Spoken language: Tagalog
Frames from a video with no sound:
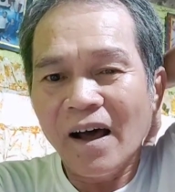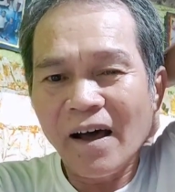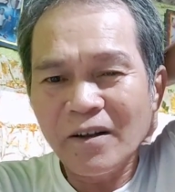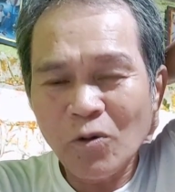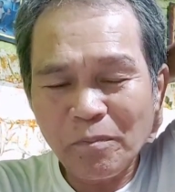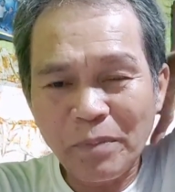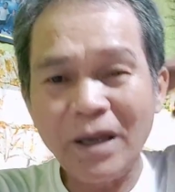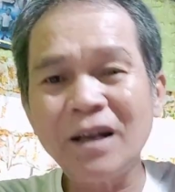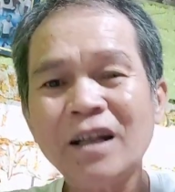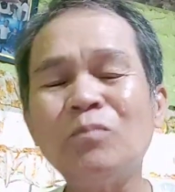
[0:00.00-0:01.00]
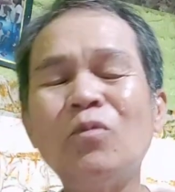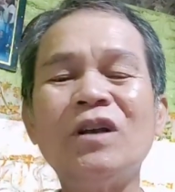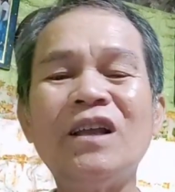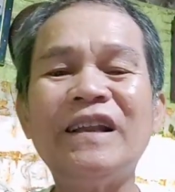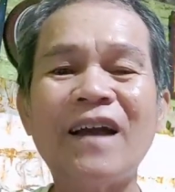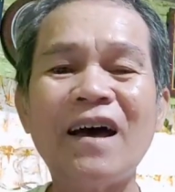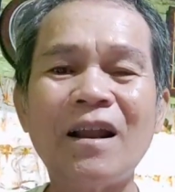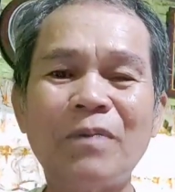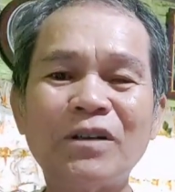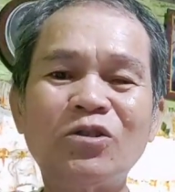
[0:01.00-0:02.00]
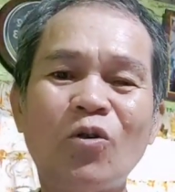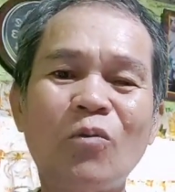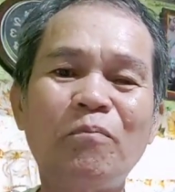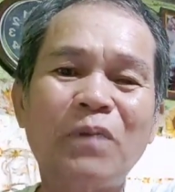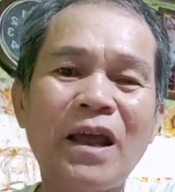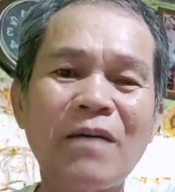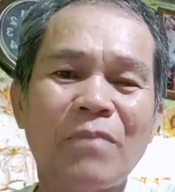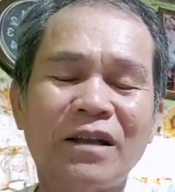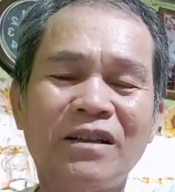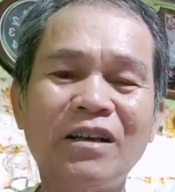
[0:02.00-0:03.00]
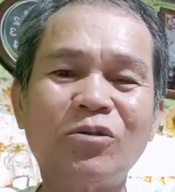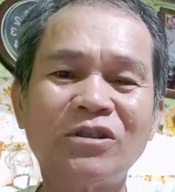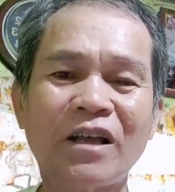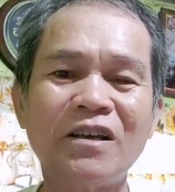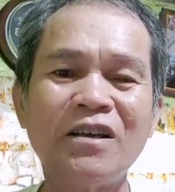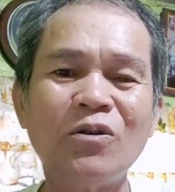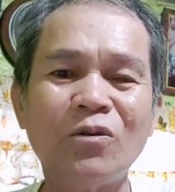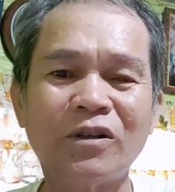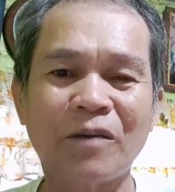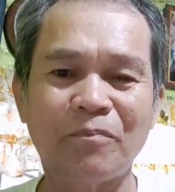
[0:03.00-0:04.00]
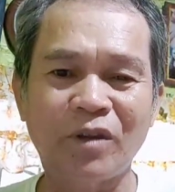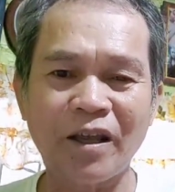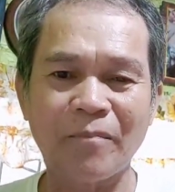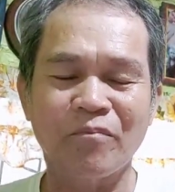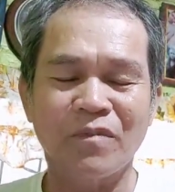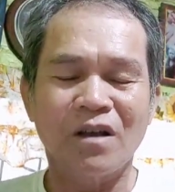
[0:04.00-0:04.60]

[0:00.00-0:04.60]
uh, yung pilit mong ilinalabas yung plema dito sa iyong dibdib.